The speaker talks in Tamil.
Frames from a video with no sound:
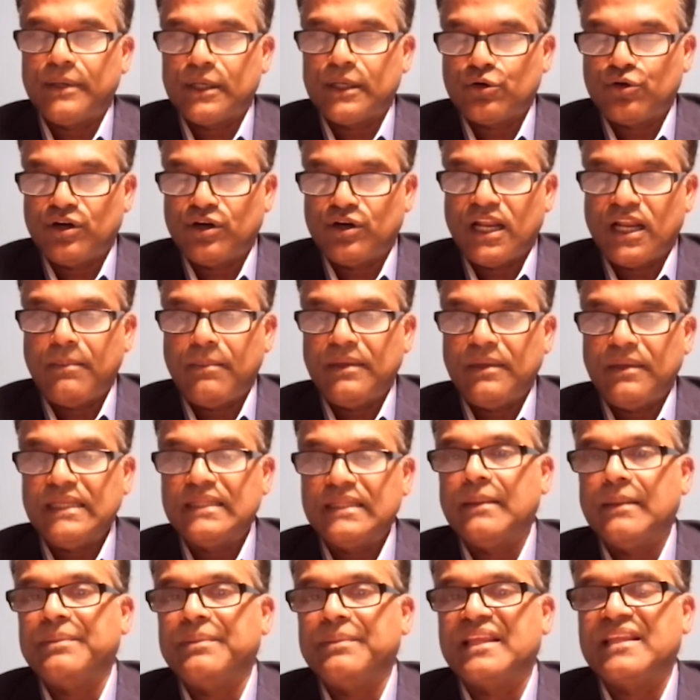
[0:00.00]
மேற்கொள்ளாமல்
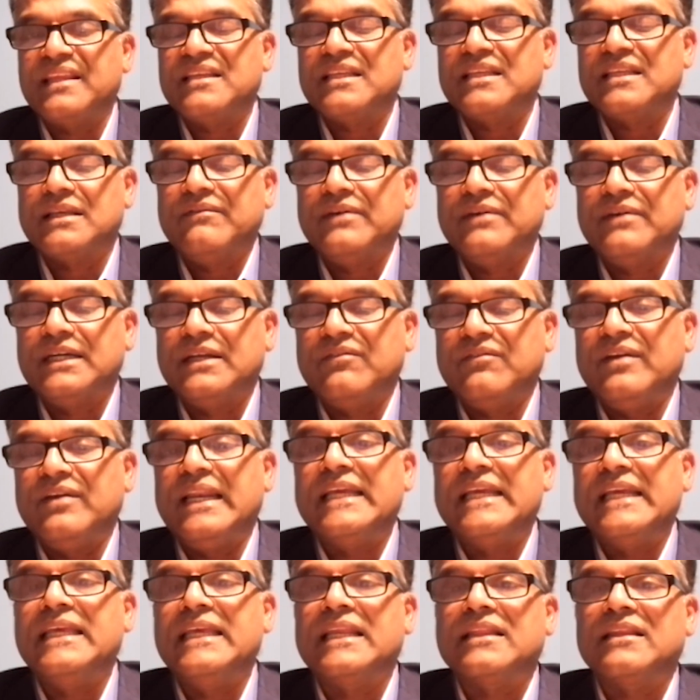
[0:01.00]
இந்த பிரதேசத்தை விட்டு
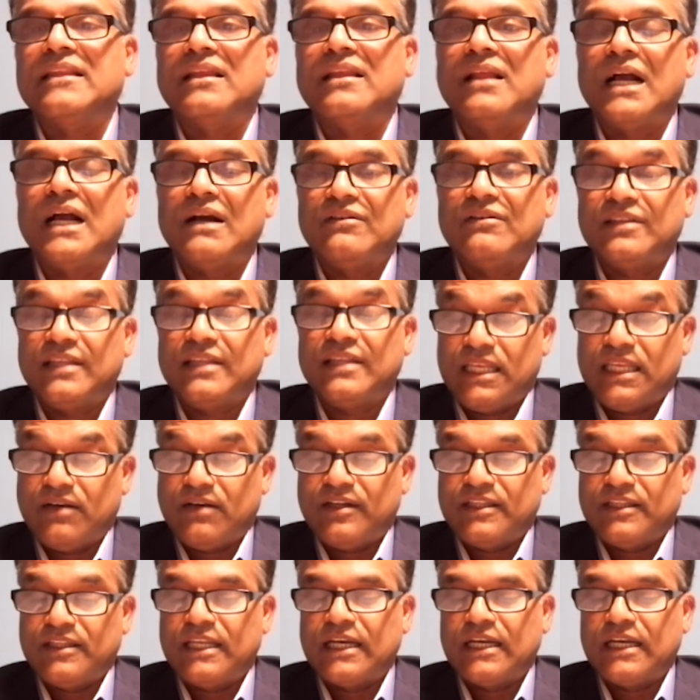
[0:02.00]
விலகி இருந்ததாக தெரிய
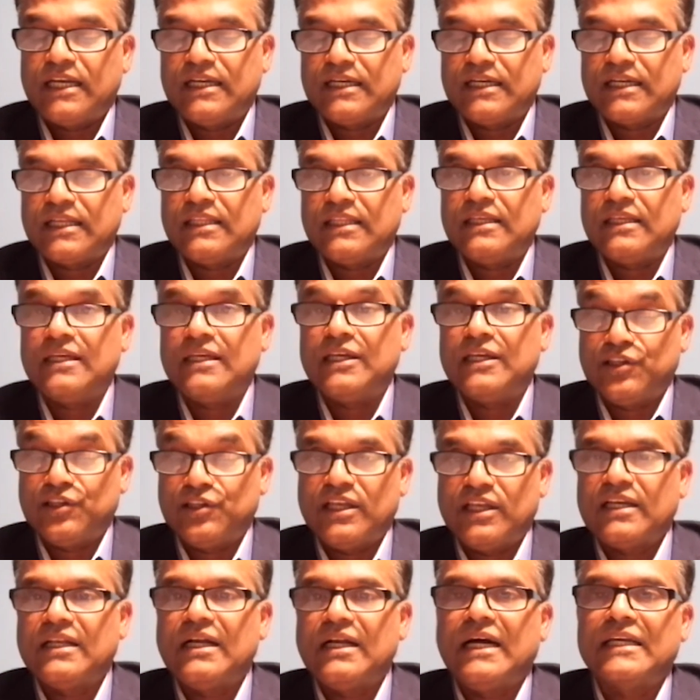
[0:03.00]
வந்திருக்கின்றது
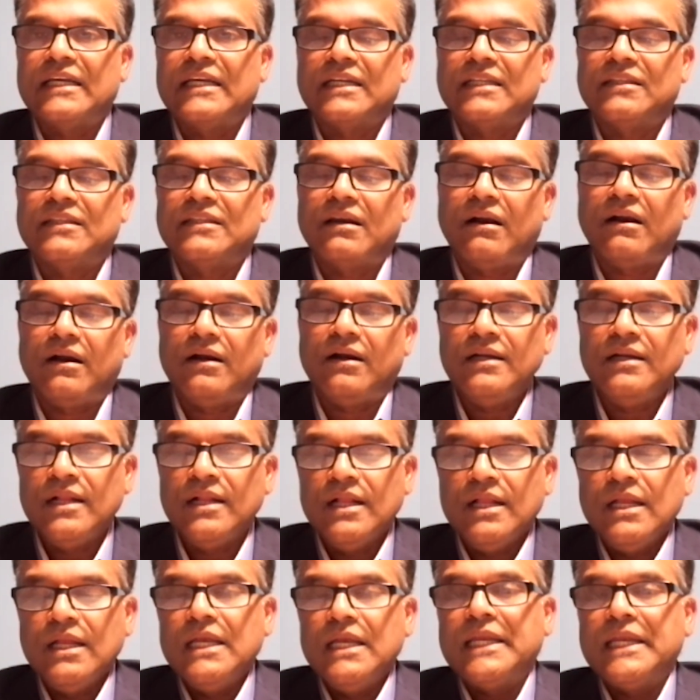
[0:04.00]
இதன் காரணத்தினால்
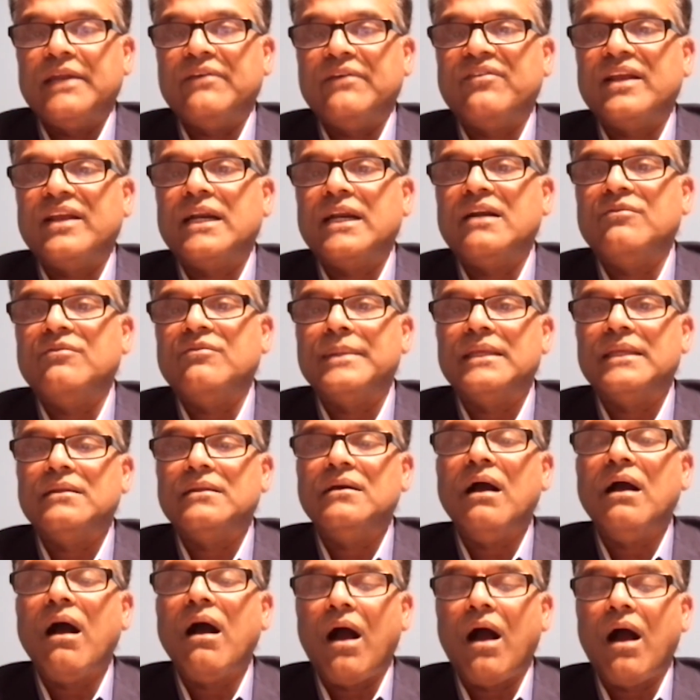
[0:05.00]
இவர்கள்
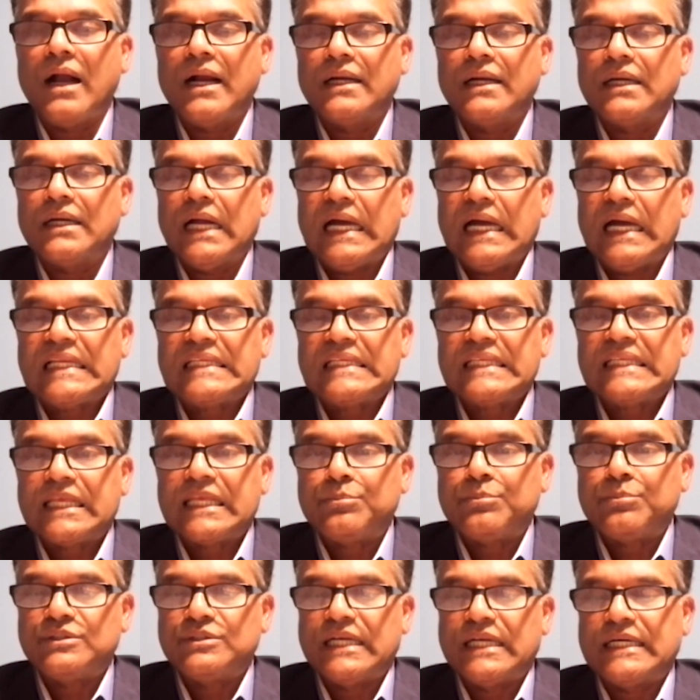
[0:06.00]
மீது ஹாகன்
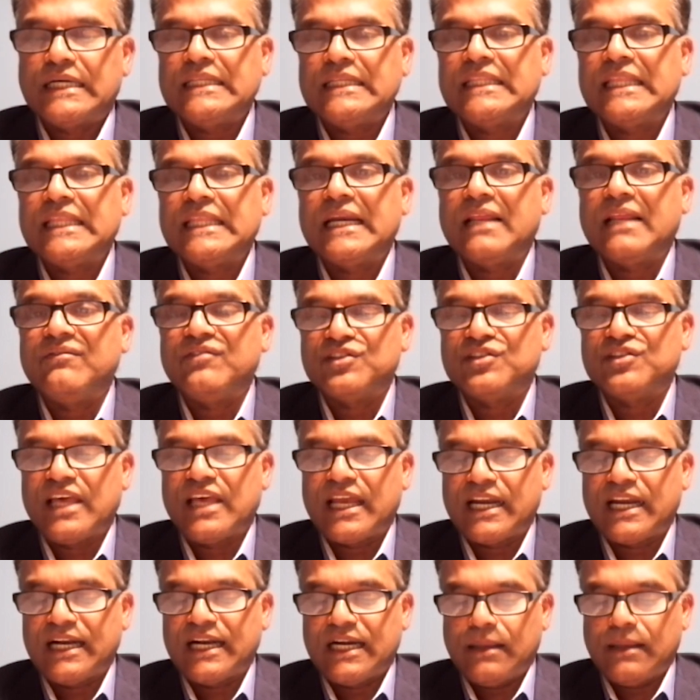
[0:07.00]
அரசரப்பு சட்டத்தினர்
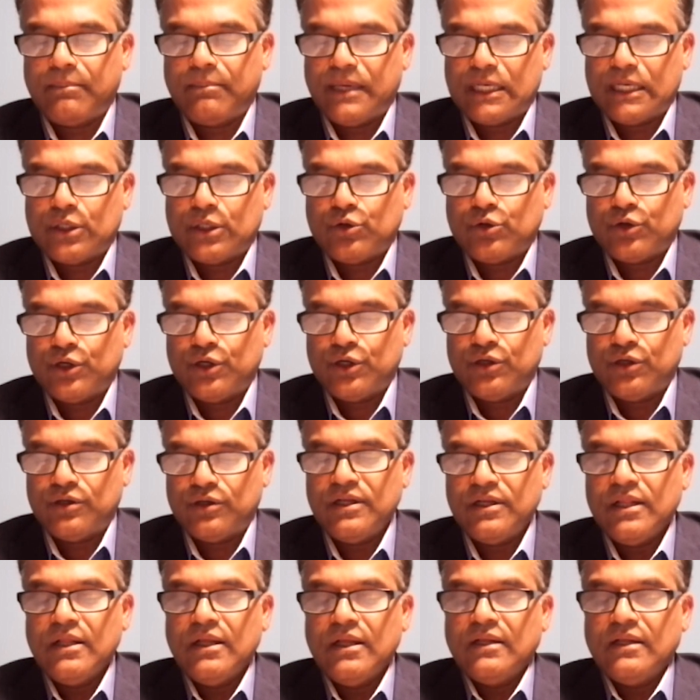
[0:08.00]
விசாரணைகளை மேற்கொண்டு
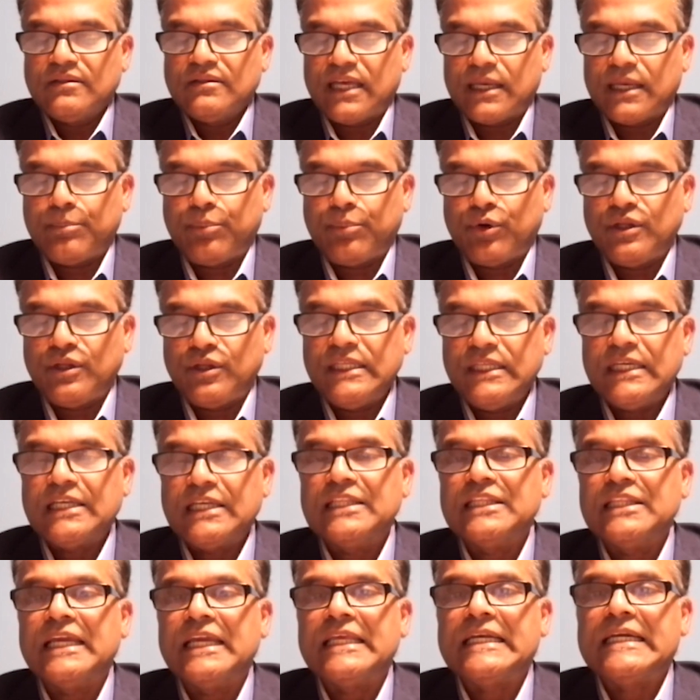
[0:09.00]
தற்பொழுது
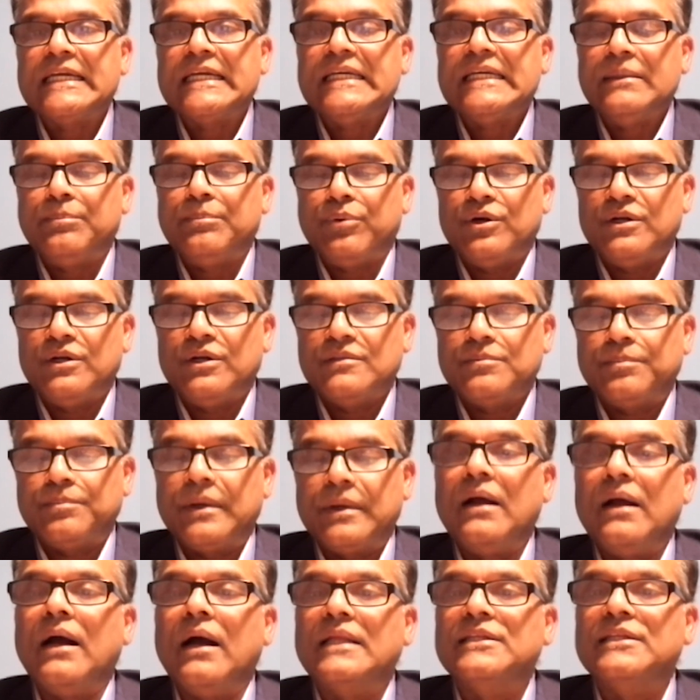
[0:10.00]
இந்த இரண்டு போலீஸ்
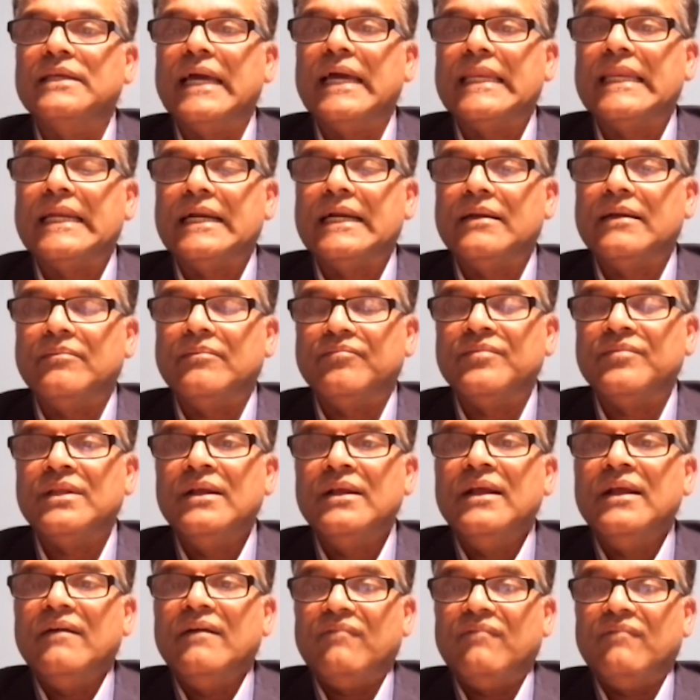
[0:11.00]
அதிகாரிகளும்
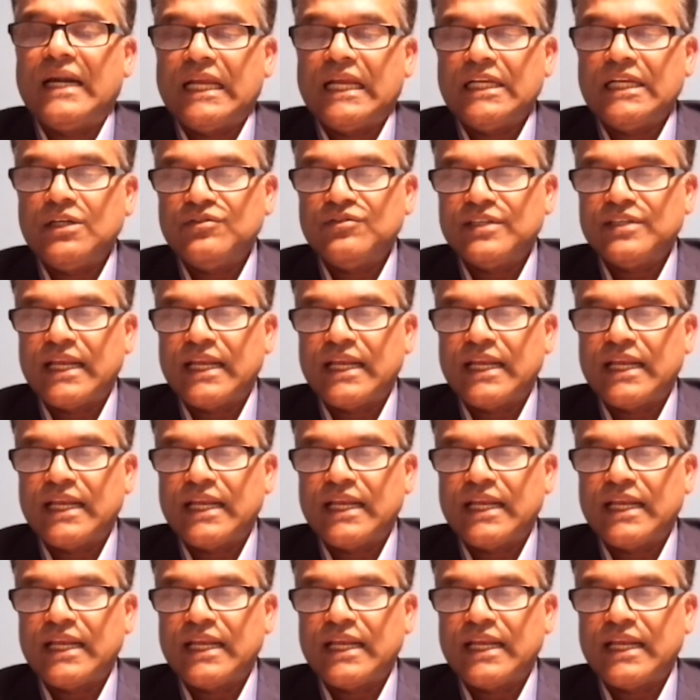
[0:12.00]
வழக்கு